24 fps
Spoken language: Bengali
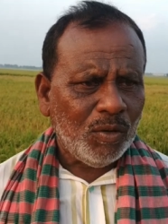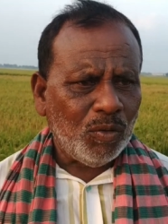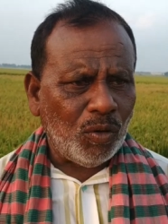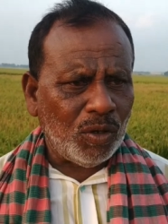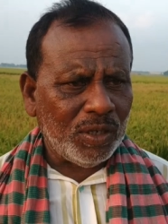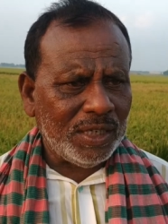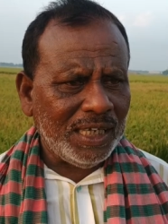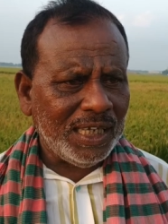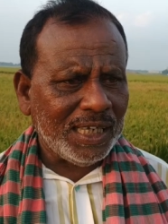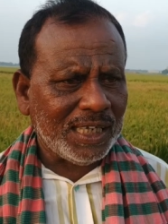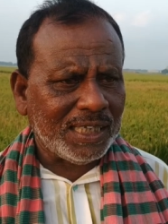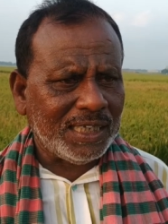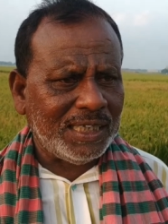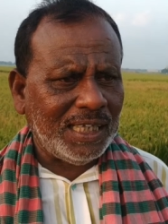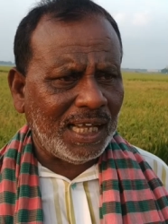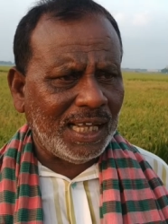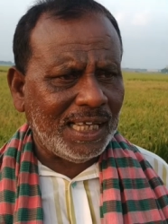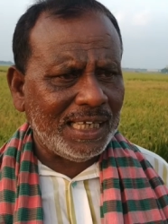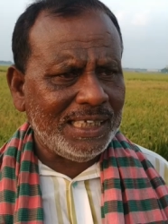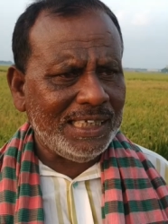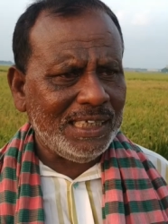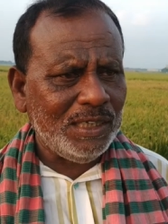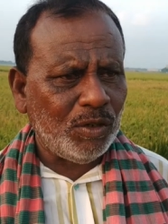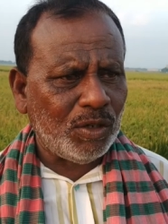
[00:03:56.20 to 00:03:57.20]
অনেক
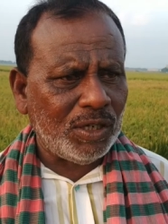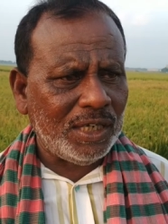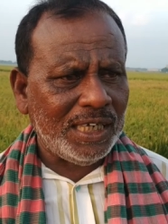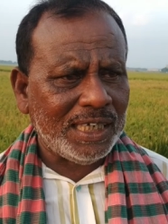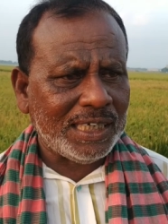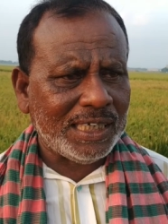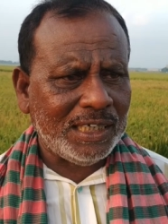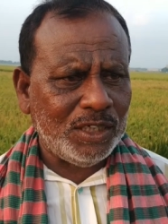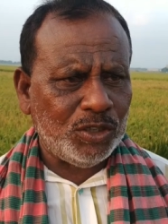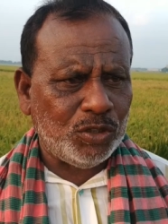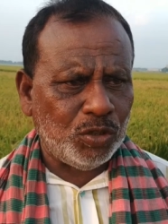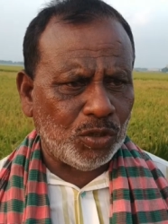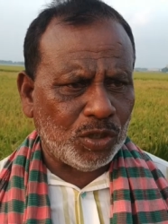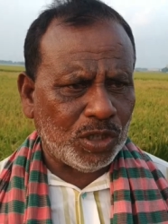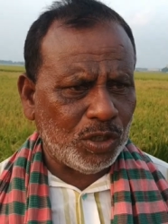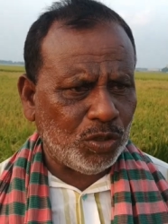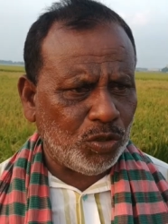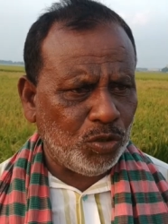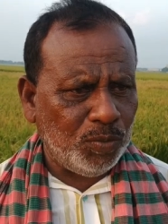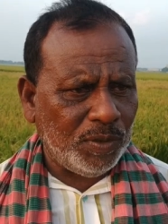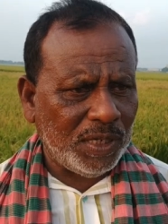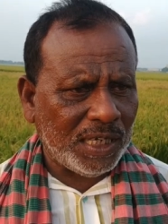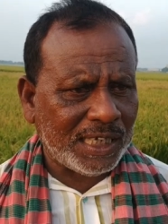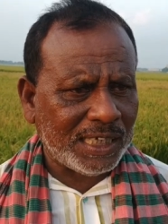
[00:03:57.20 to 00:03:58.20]
ধানই অনেক কৃষকের
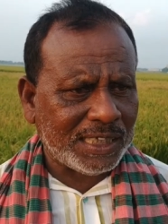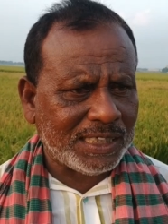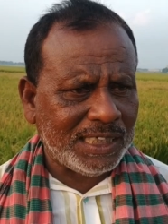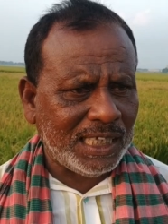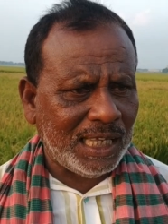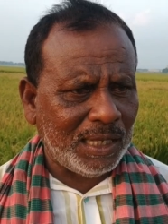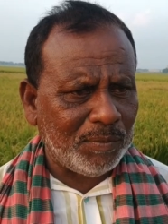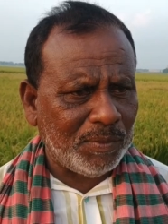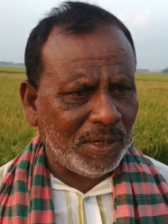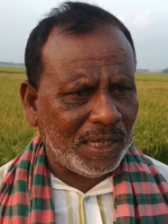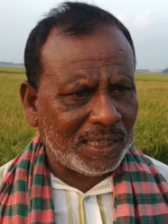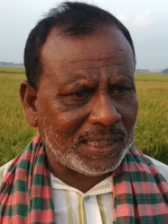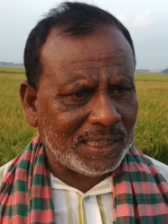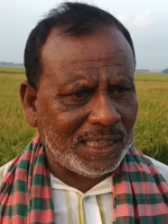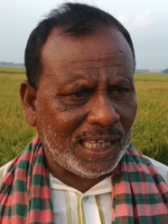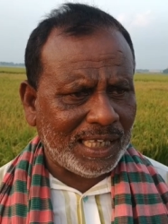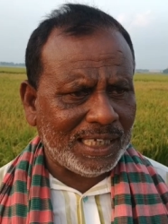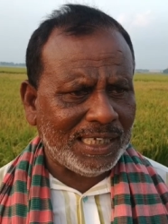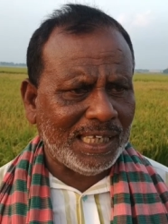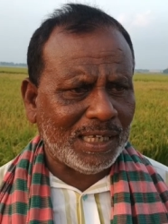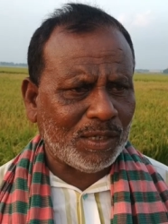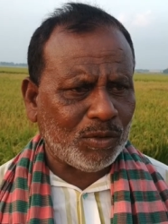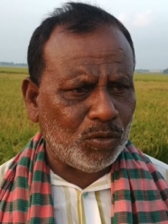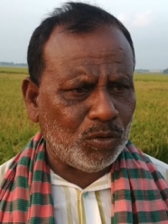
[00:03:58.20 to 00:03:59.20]
ডুবে গেছে আমার ধান
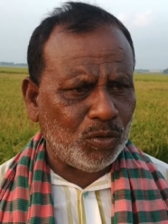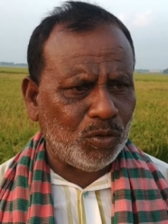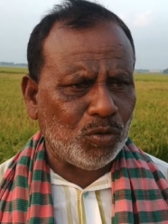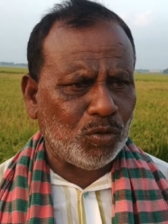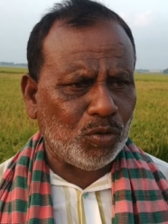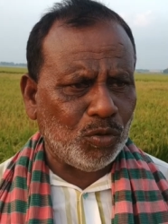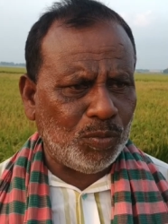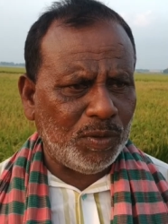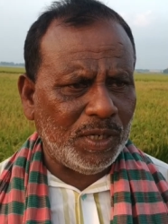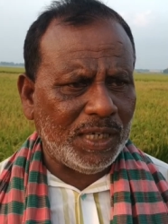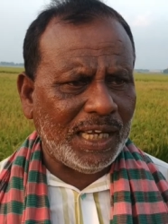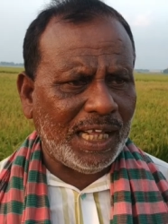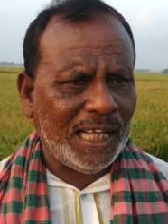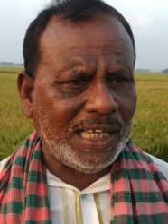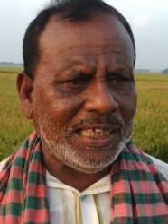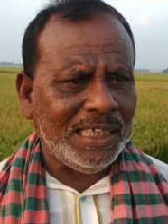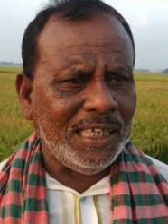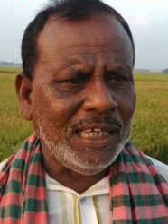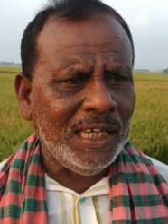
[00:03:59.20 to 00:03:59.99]
এখনও ডুবে নাই